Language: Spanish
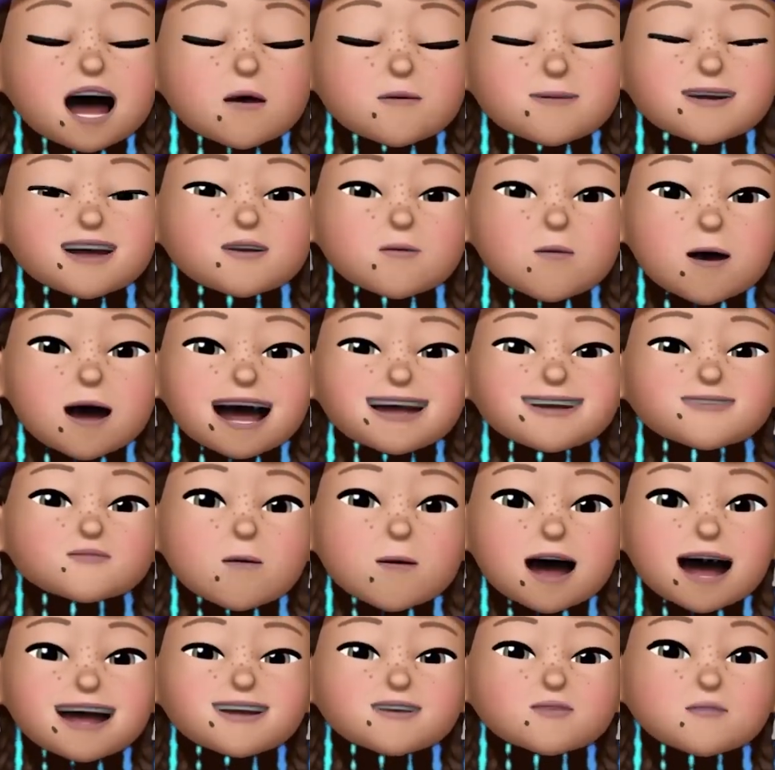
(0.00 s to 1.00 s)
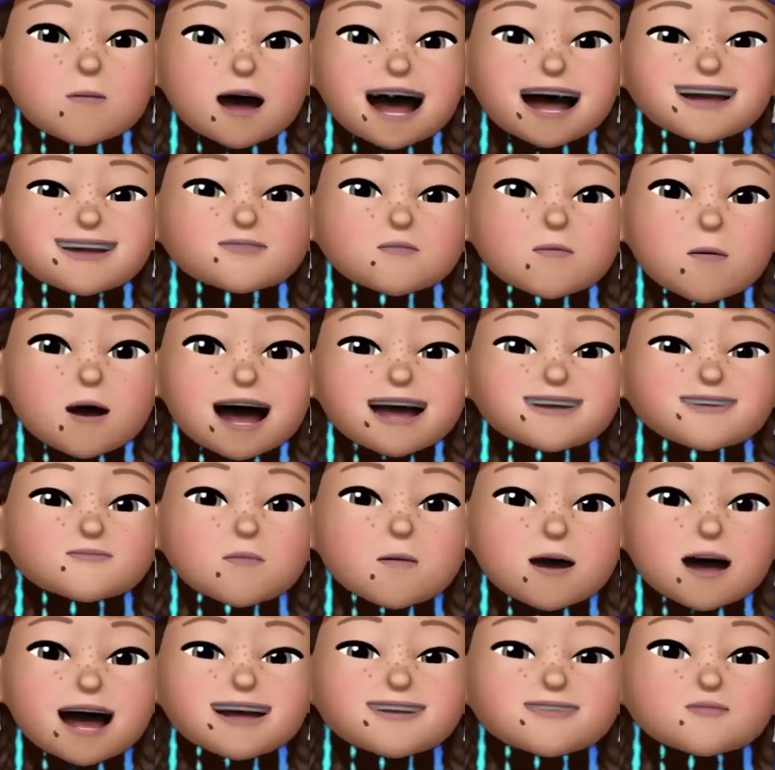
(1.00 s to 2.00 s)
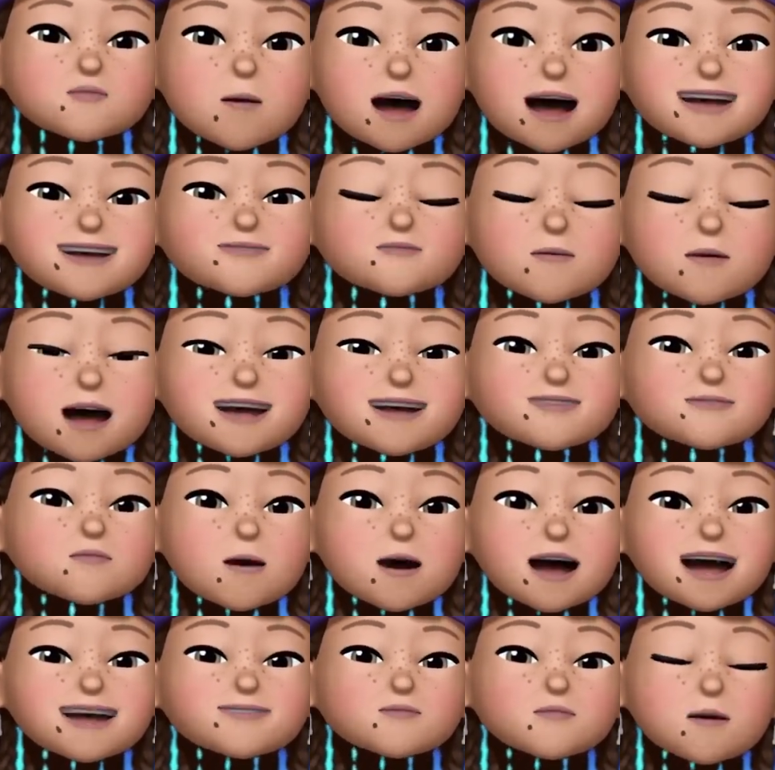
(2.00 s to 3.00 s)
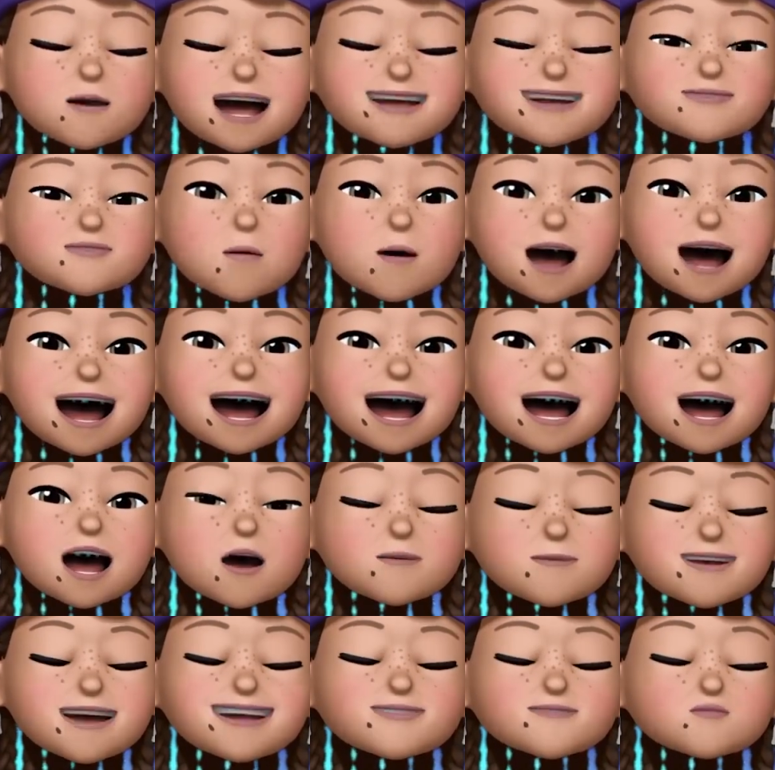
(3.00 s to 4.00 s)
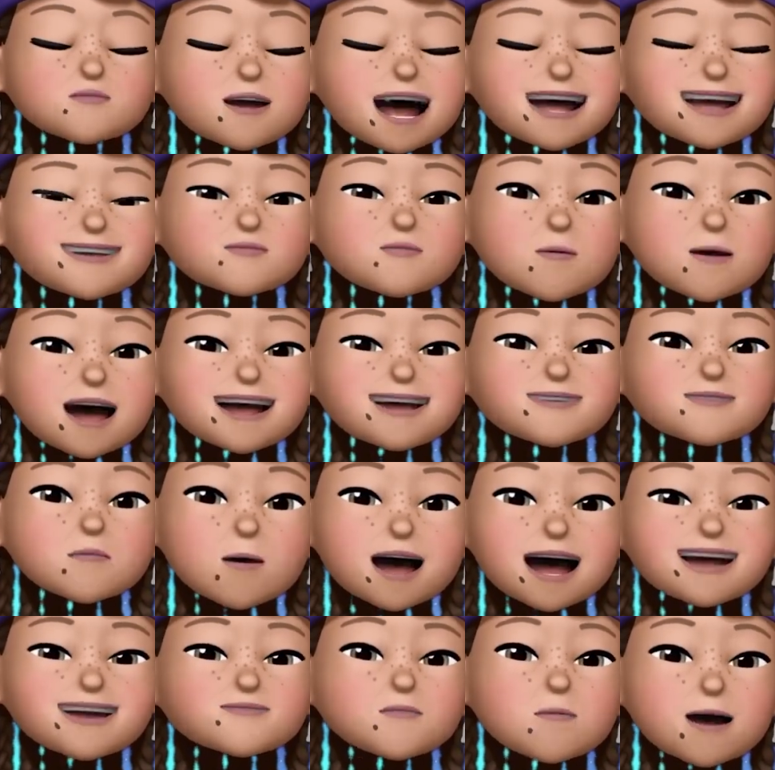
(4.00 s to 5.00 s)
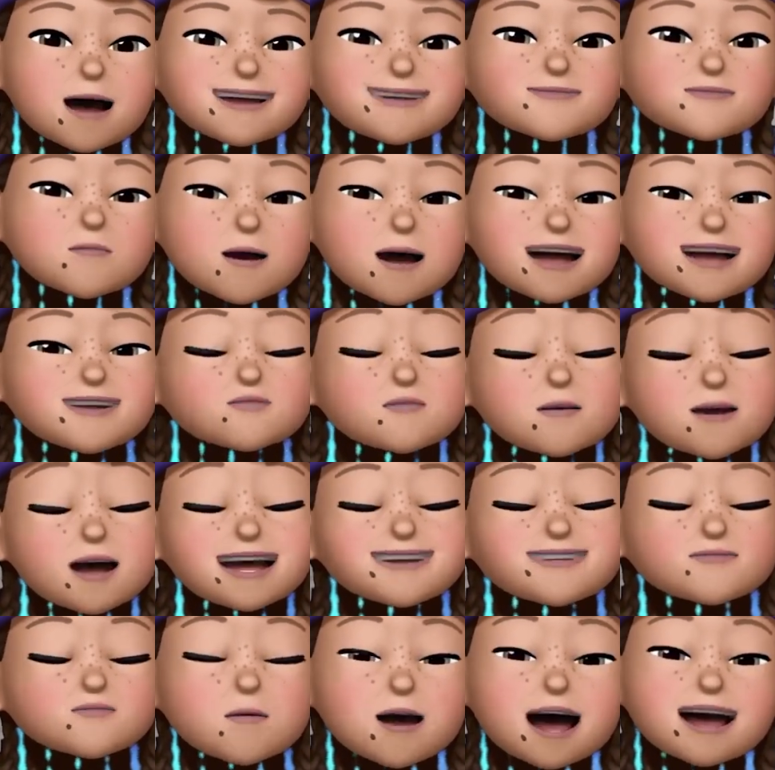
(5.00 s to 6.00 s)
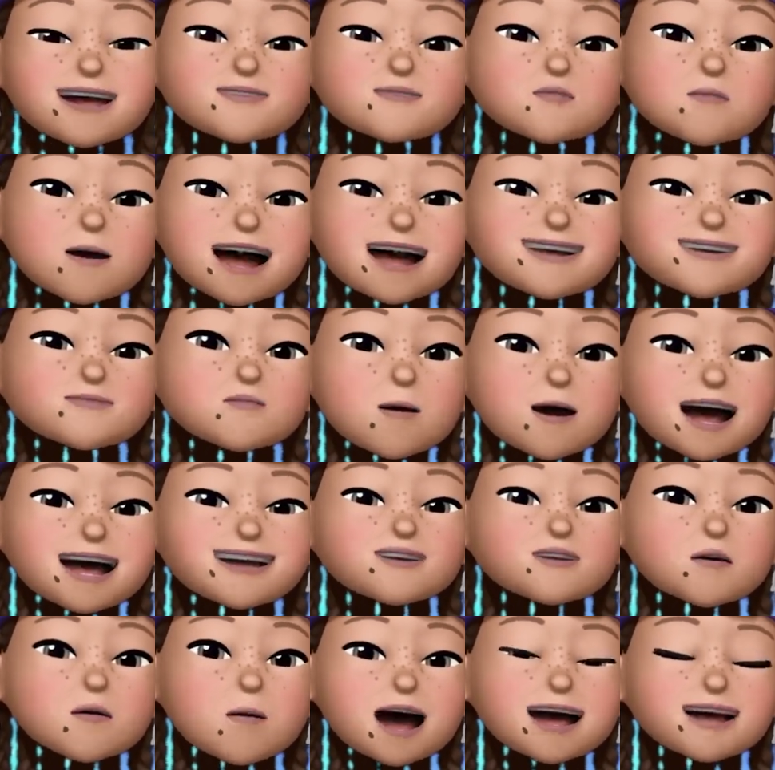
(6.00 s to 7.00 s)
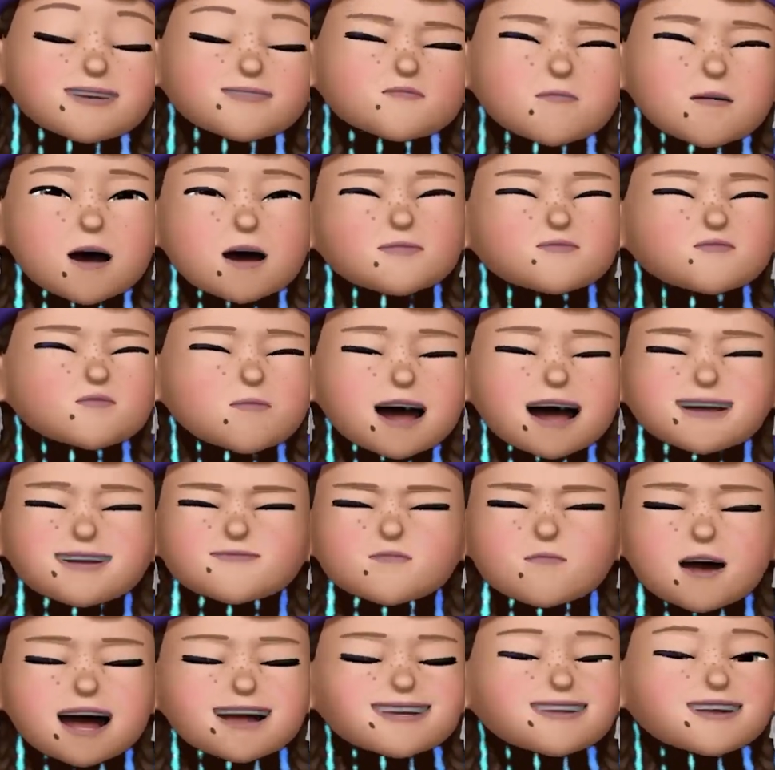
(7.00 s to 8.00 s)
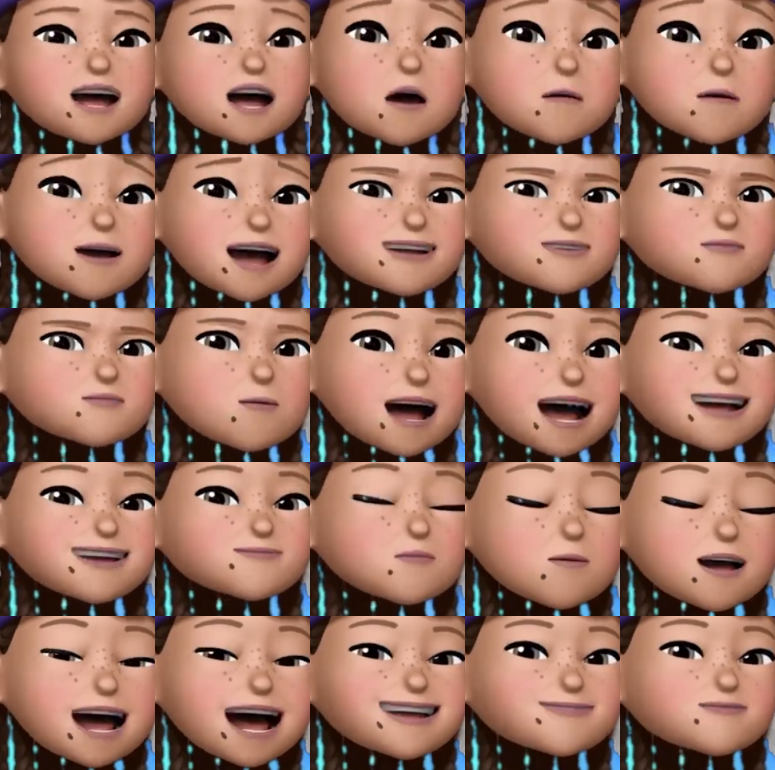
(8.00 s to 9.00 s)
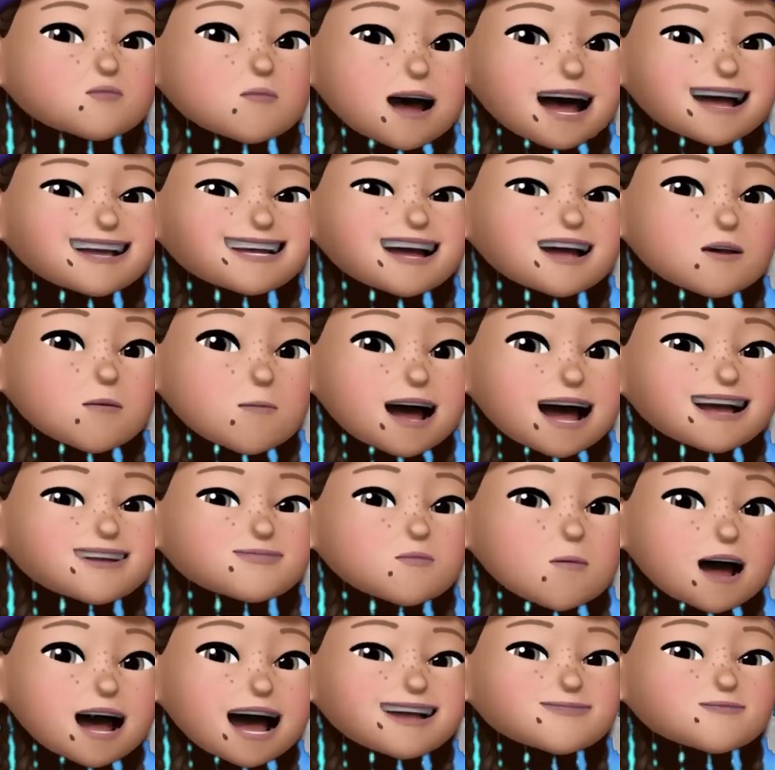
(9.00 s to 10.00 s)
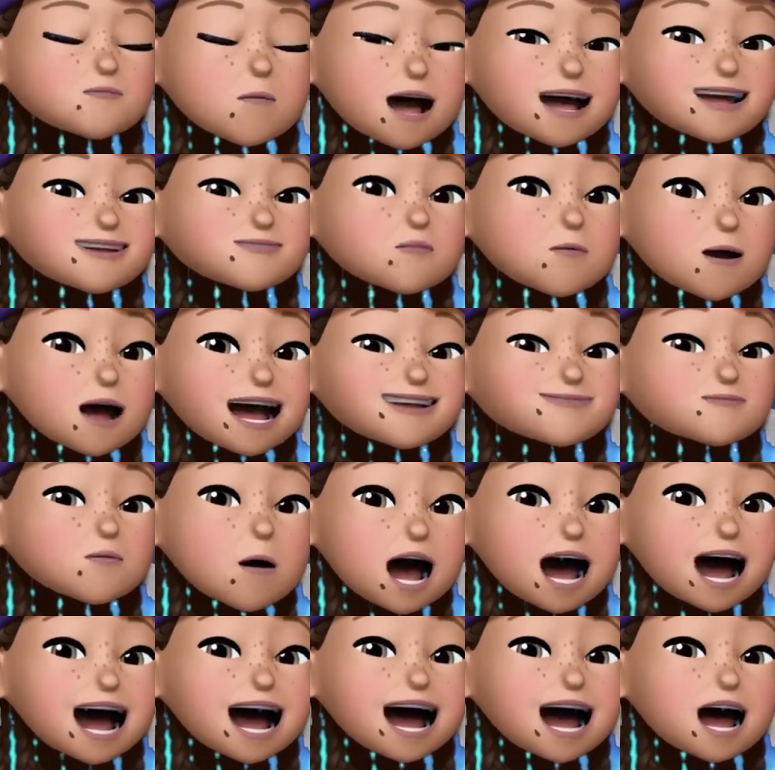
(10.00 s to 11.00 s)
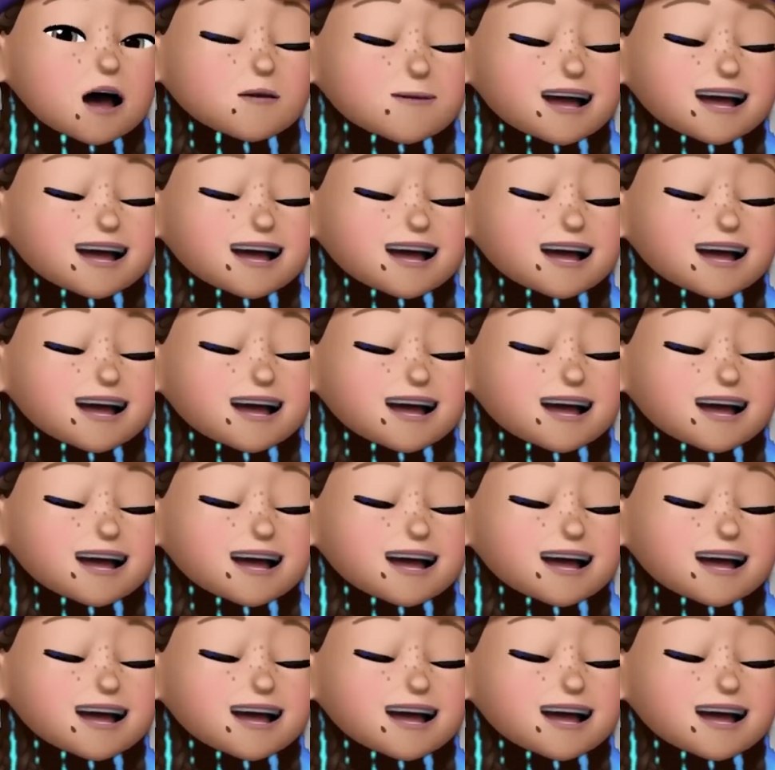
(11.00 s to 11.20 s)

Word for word: No trates de solucionar lo que ya está roto y no se puede volver a juntar, si tuviste un quiebre con alguien o si una persona que estabas conociendo no quiere saber más de ti por un error que cometiste o por cualquier razón que no entiendas,